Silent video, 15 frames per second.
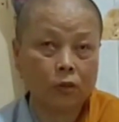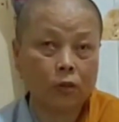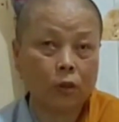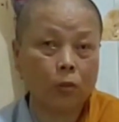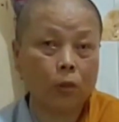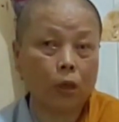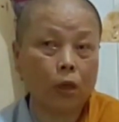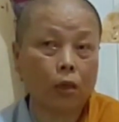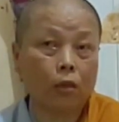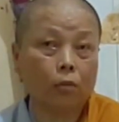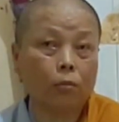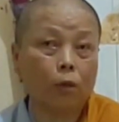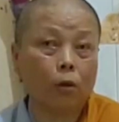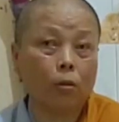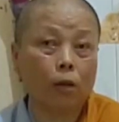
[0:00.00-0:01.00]
Đúng rồi,
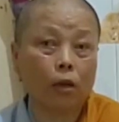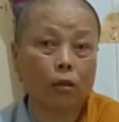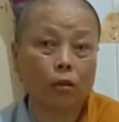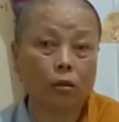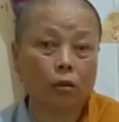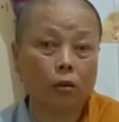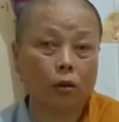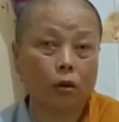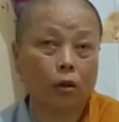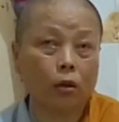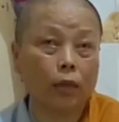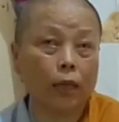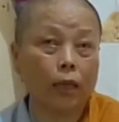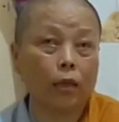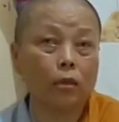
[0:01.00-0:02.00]
có ai thấy? Dạ.
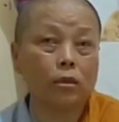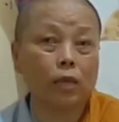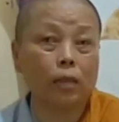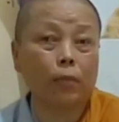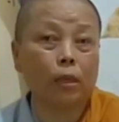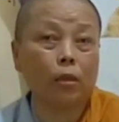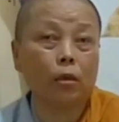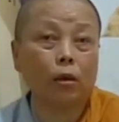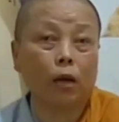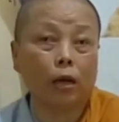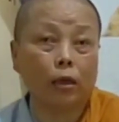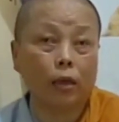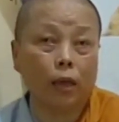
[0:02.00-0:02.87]
Được nghe kinh sách mà như loại